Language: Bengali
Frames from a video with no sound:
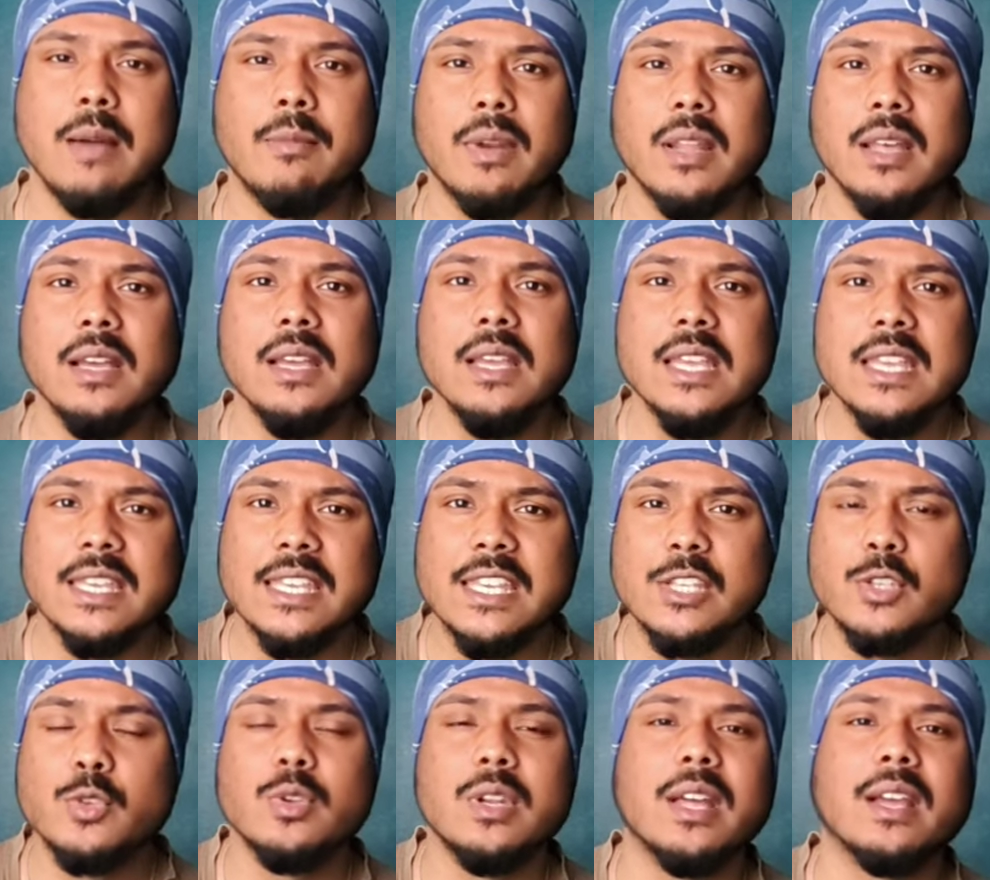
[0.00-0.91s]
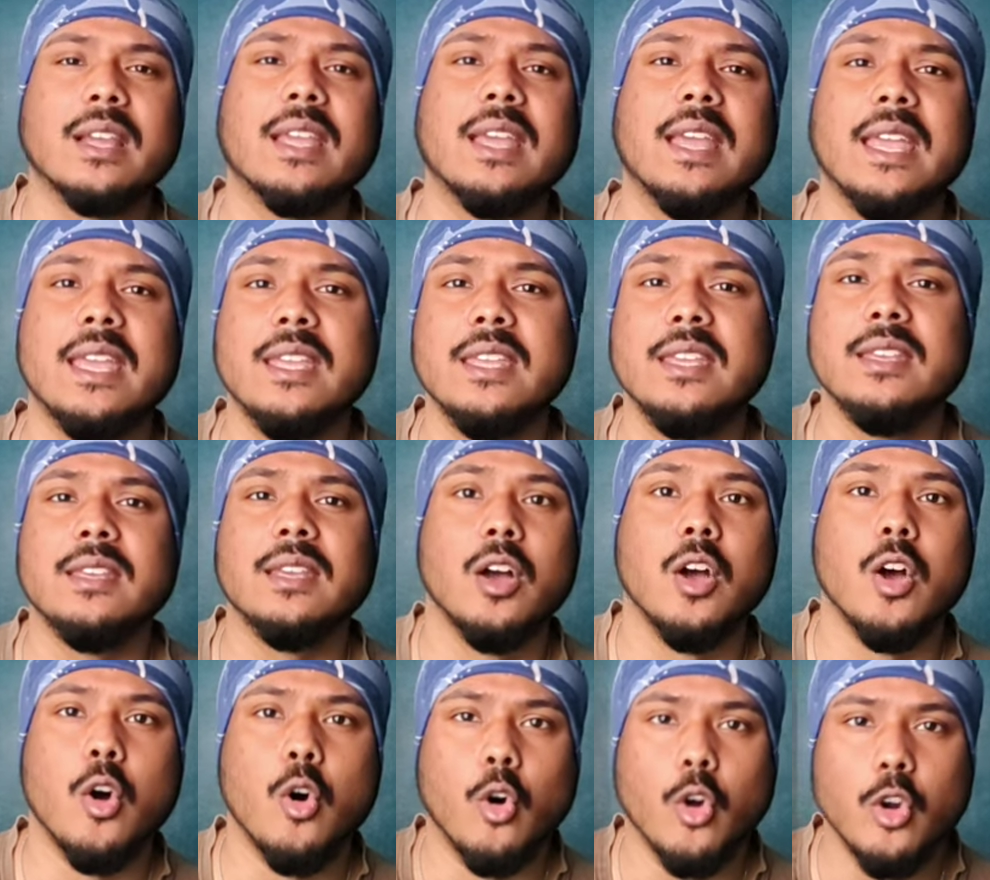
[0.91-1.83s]
আমরা কিছুদিন আগে এই
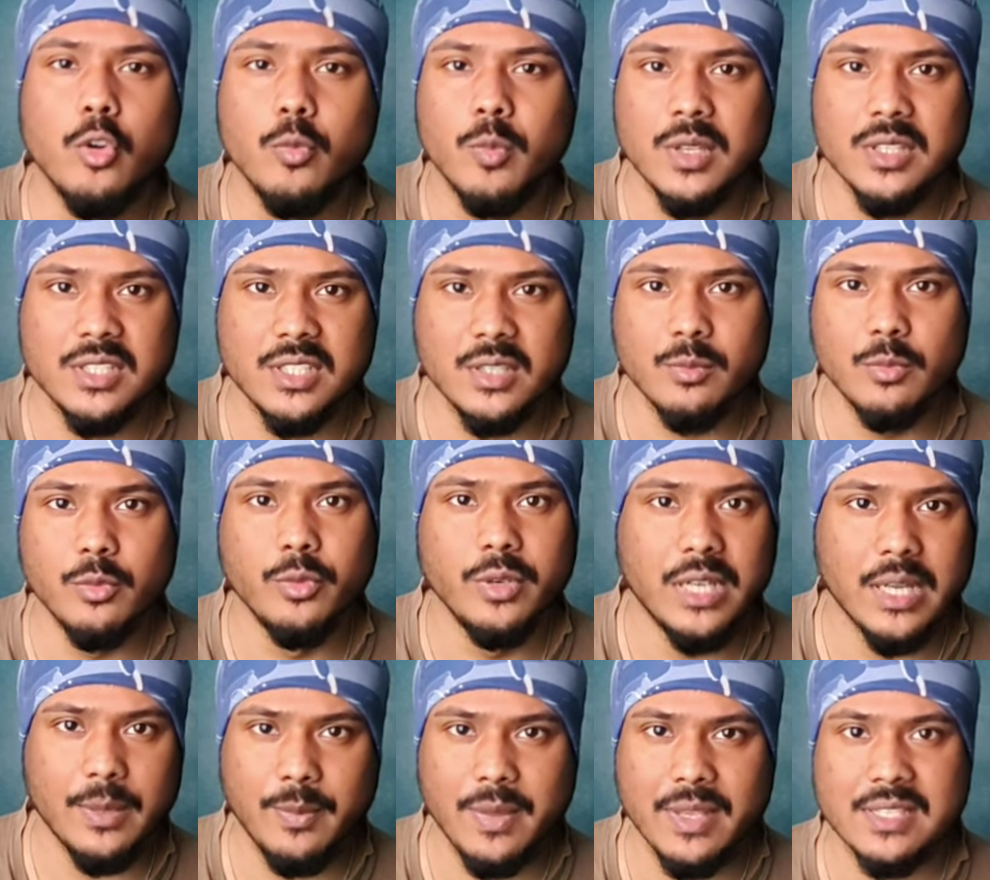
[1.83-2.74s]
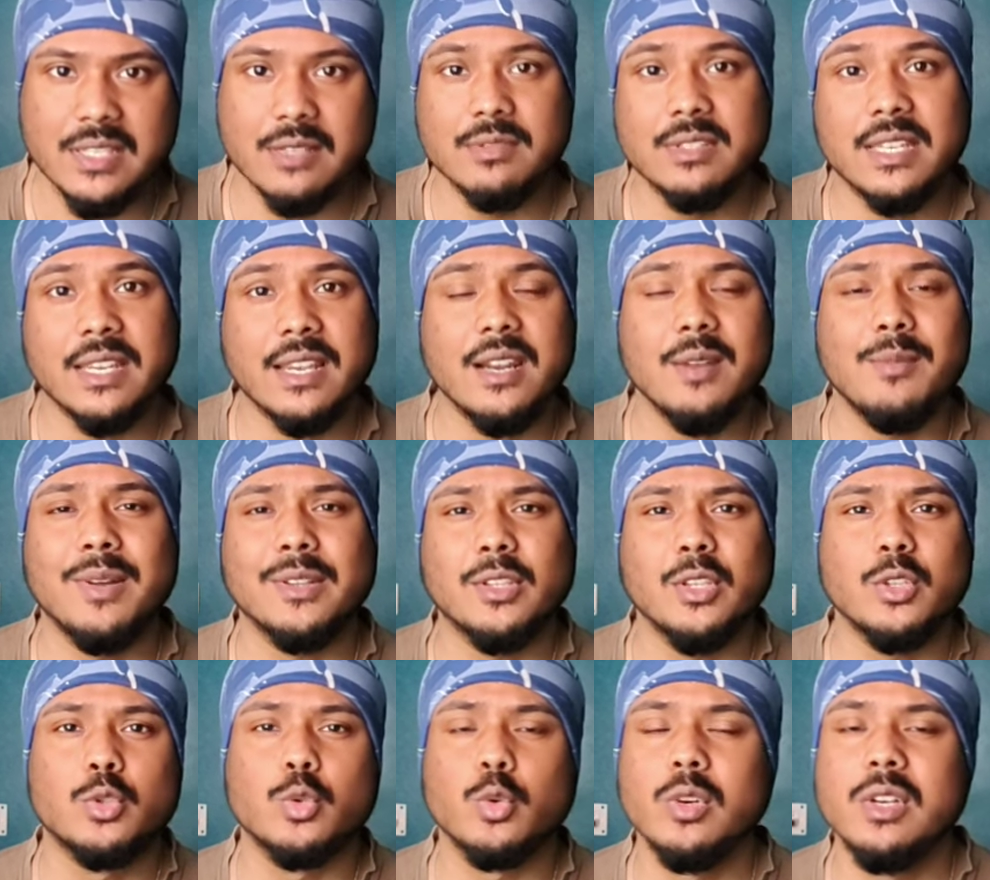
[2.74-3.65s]
হনুমান যে মুভিটা পেয়েছিলাম সেখানে
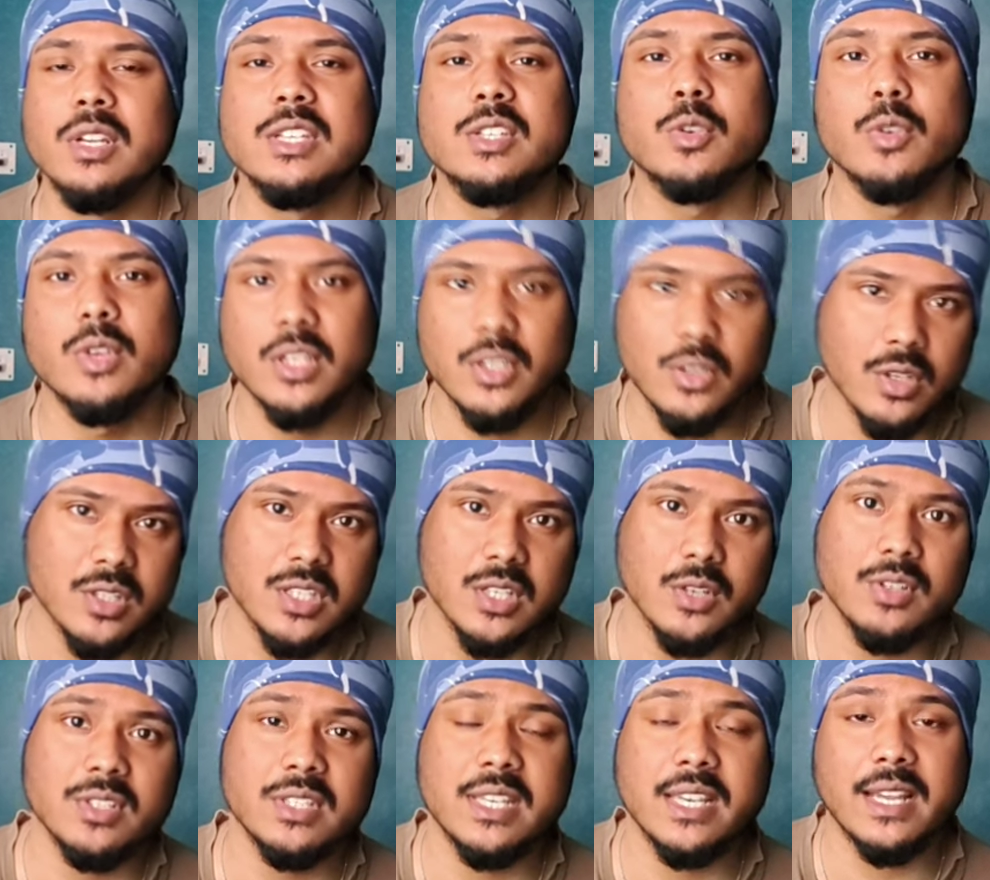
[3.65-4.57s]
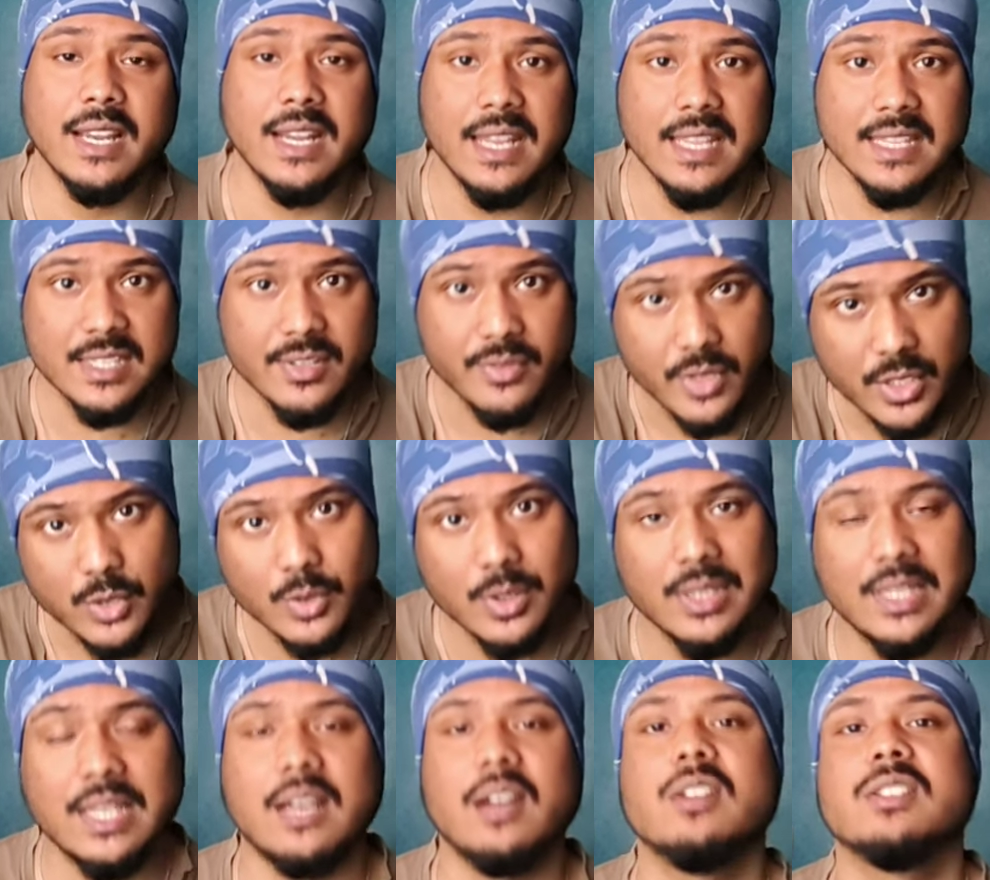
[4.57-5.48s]
মাত্র চল্লিশ কোটি খরচা করে সেখানেই যে
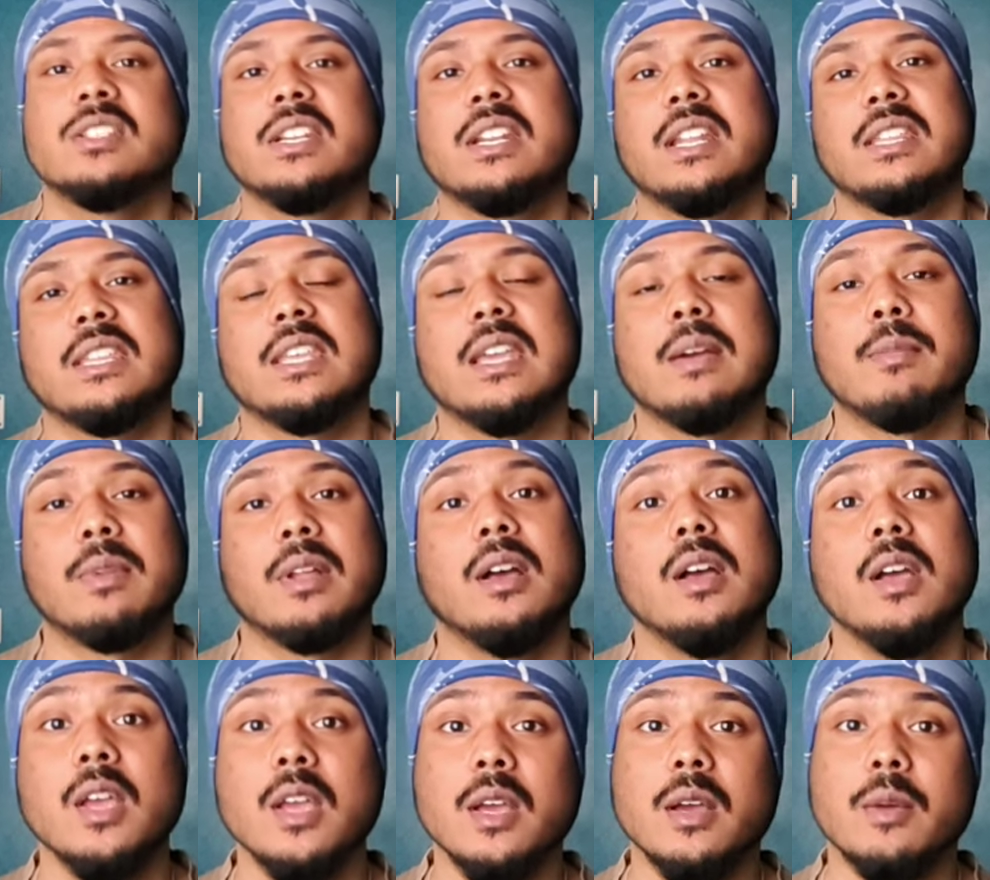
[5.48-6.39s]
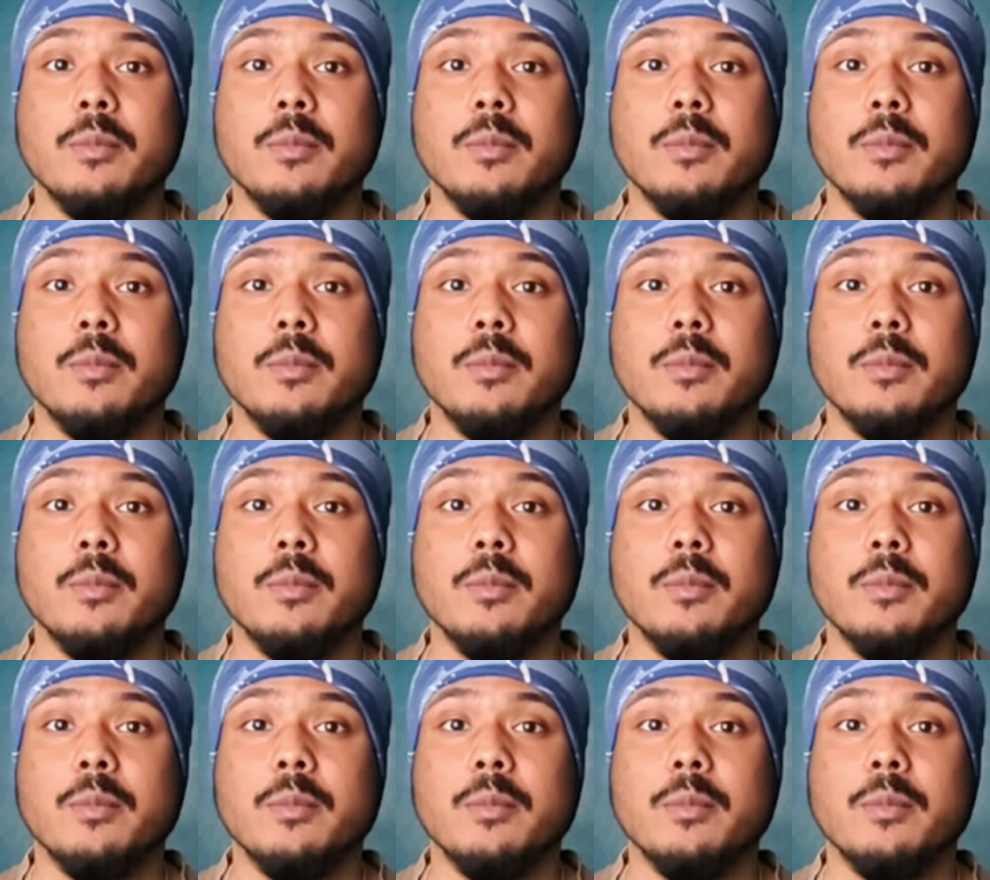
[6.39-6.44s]
ভিজুয়াল দেখানো সেটাতেই আমরা